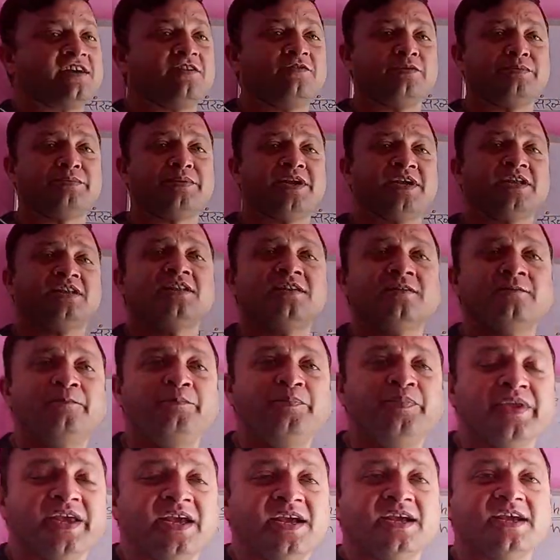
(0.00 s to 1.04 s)
संख्या का विपरीत
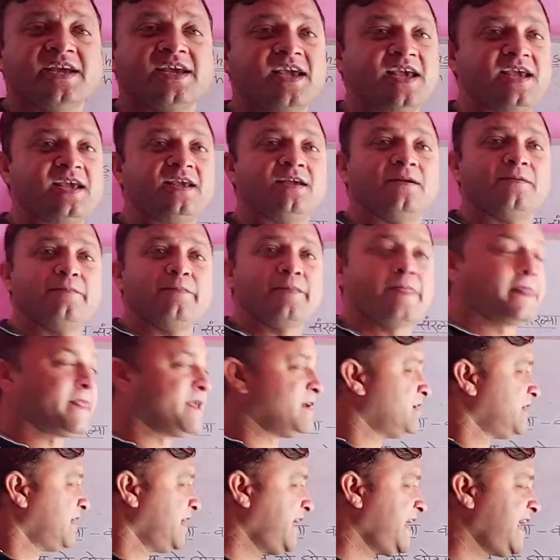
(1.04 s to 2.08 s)
कि
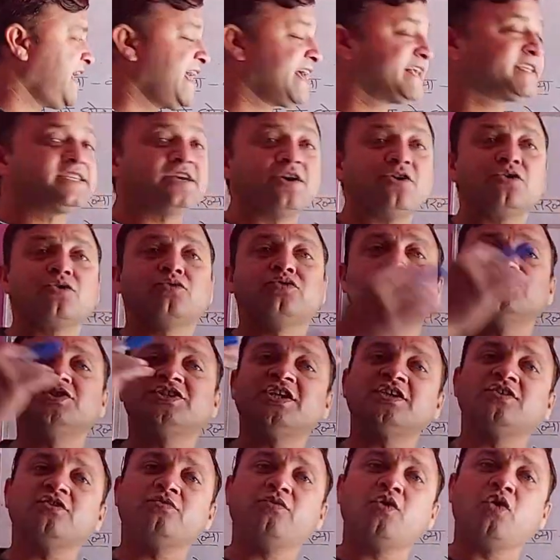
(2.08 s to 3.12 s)
एक से और खुद
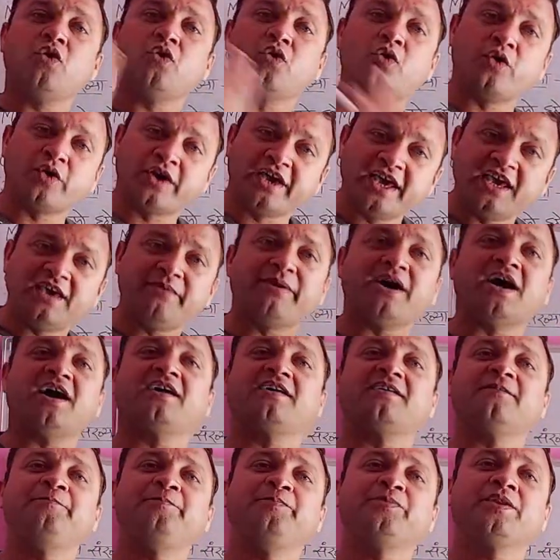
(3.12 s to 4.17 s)
से तो वो होगी ही
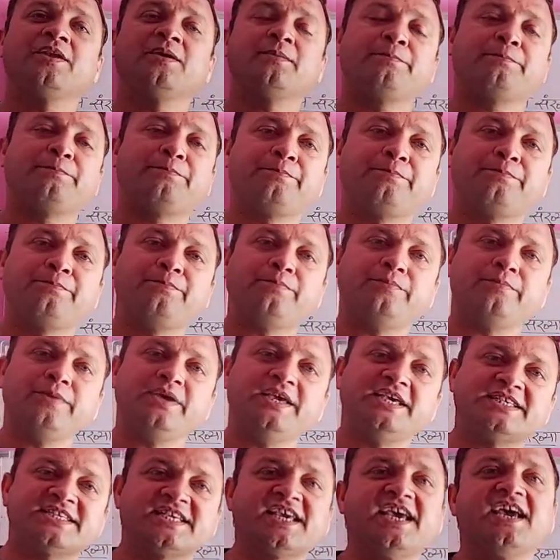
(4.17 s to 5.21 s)

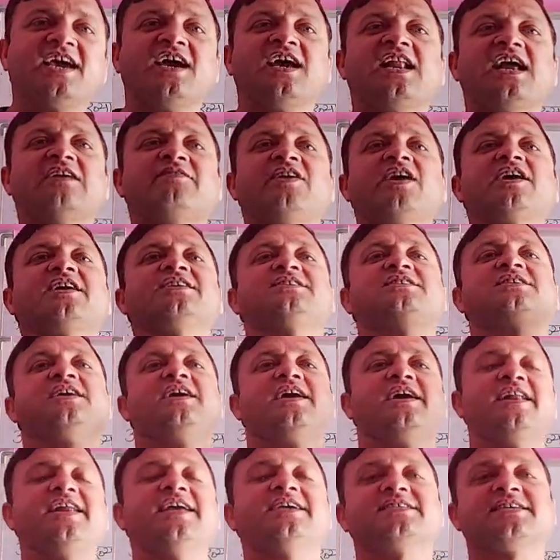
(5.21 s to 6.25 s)
भाग इसके अलावा
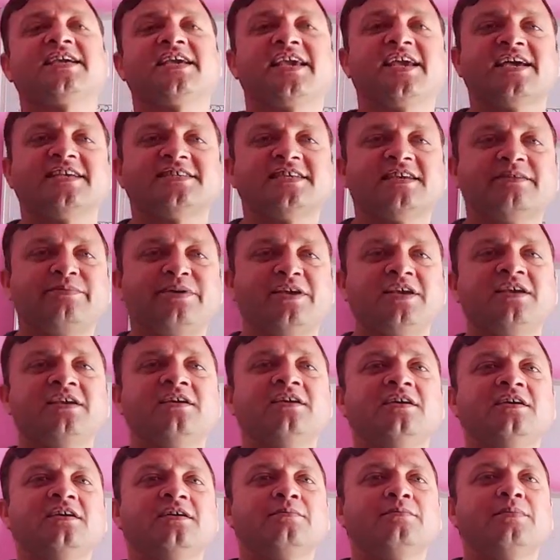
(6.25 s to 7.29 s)
किसी अन्य संख्या से भी
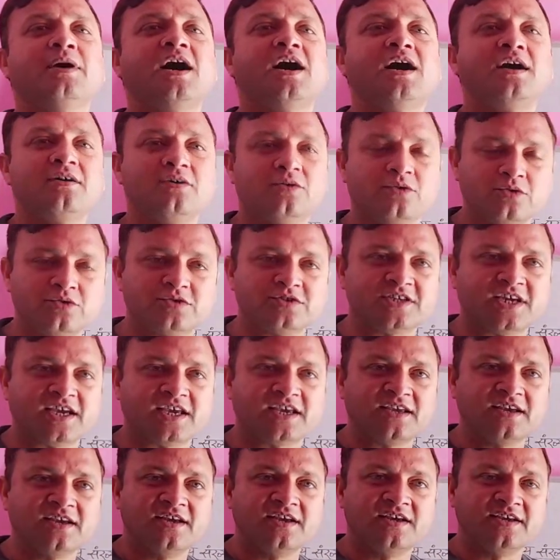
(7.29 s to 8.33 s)
भाग हो
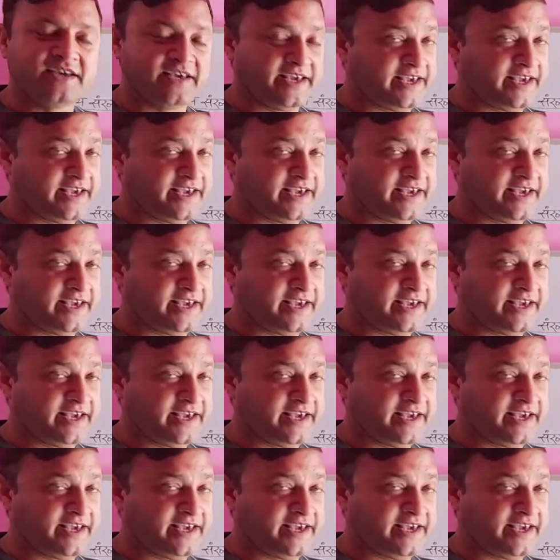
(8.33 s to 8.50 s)
जाए